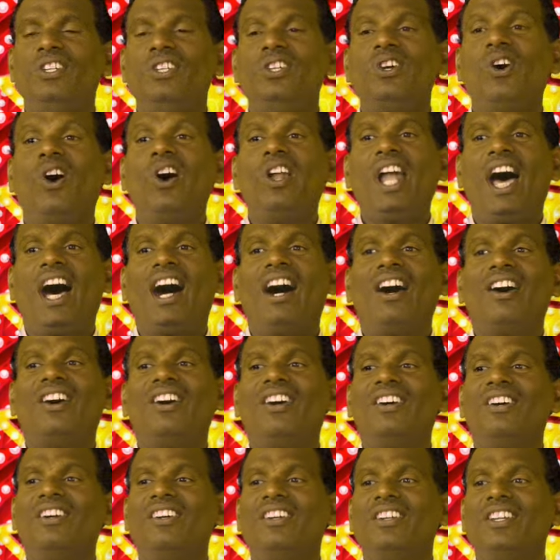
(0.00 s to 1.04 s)
யோனா
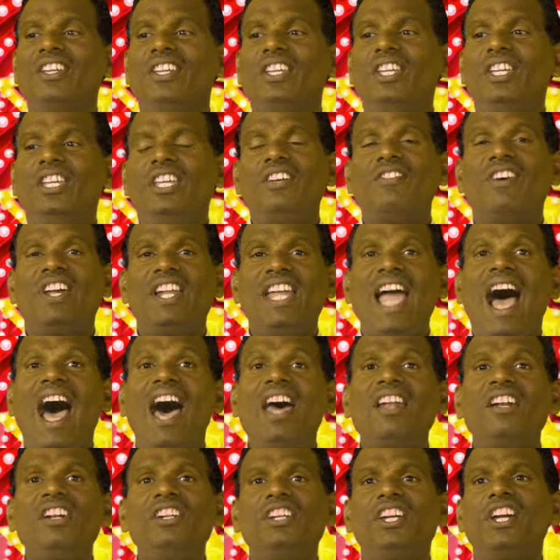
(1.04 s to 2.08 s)
இவர்
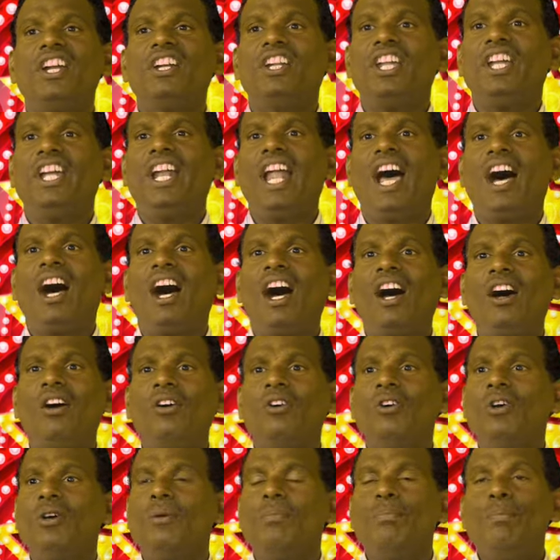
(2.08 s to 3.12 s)
யாருன்னு கேட்டிங்கன்னா
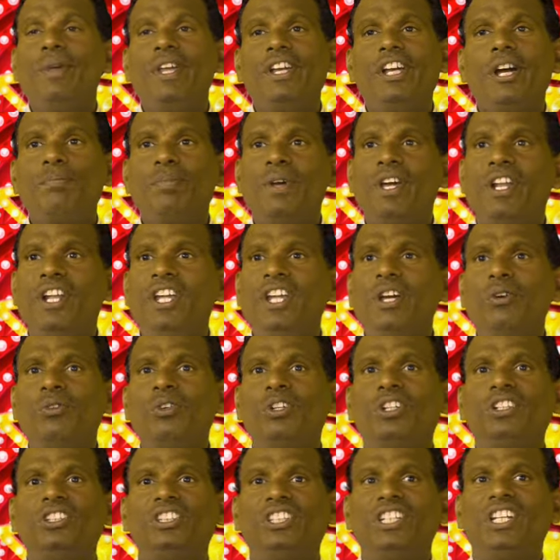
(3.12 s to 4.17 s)
மிகப்பெரிய
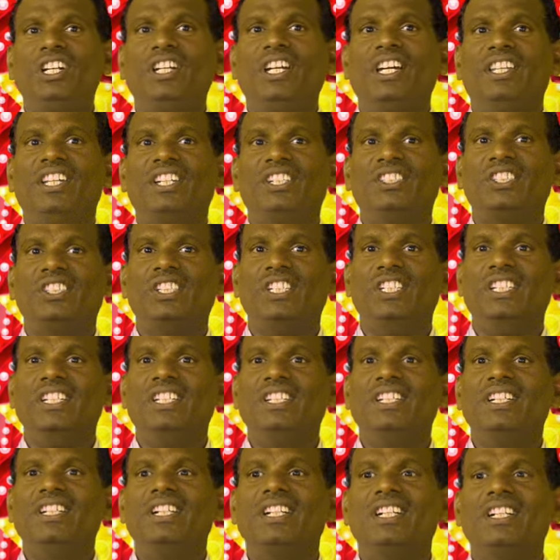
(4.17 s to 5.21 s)
ஒரு தீர்க்கதரிசி
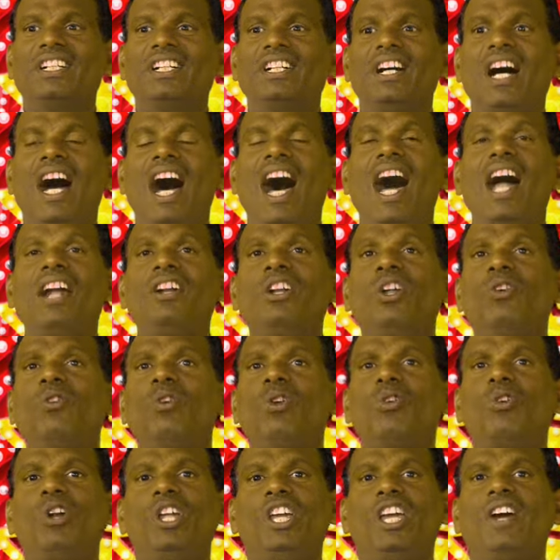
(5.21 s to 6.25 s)

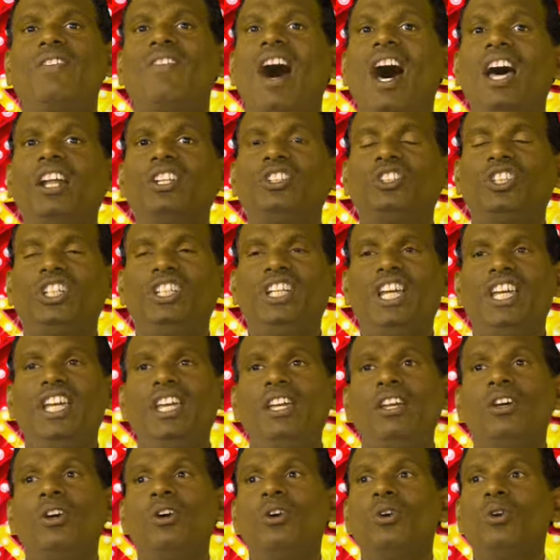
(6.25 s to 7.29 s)
ஆண்டவருடைய வார்த்தையை
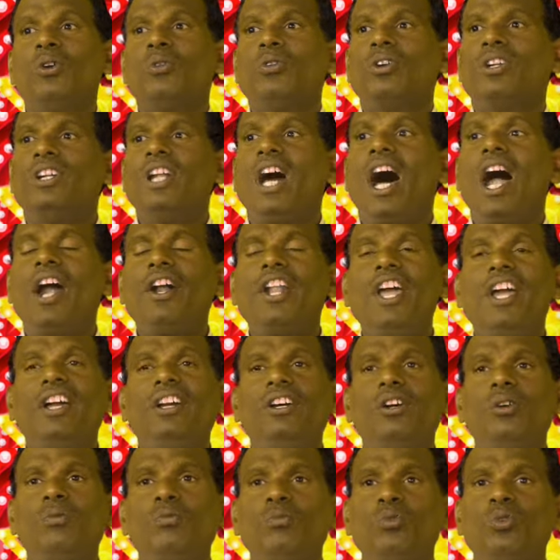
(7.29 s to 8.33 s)

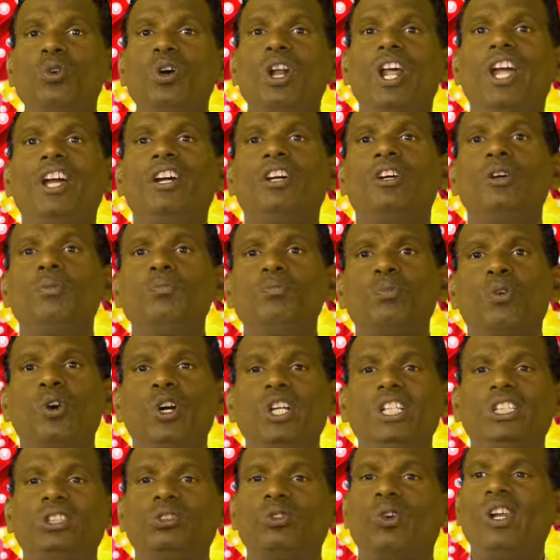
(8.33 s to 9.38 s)
நாடெங்கும் ஊரெங்கும்
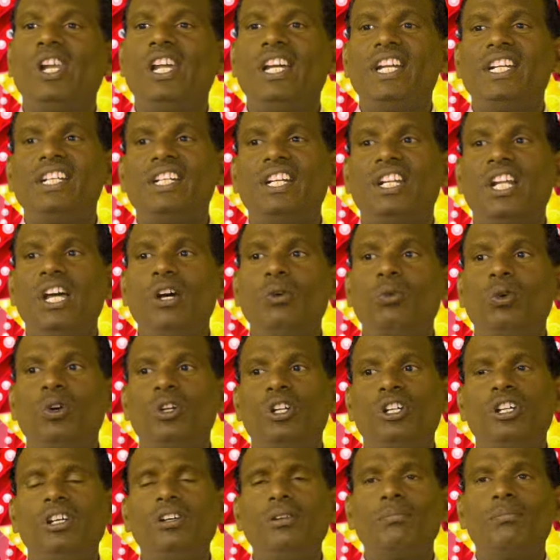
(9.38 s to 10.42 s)
போய் சொல்லுகின்ற
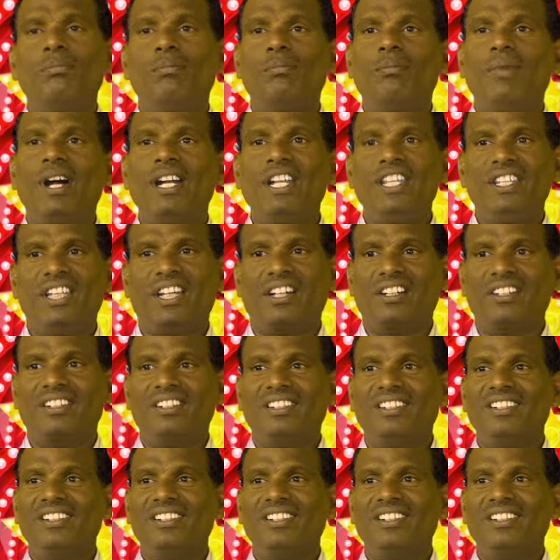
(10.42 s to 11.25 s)
ஒரு மனிதர்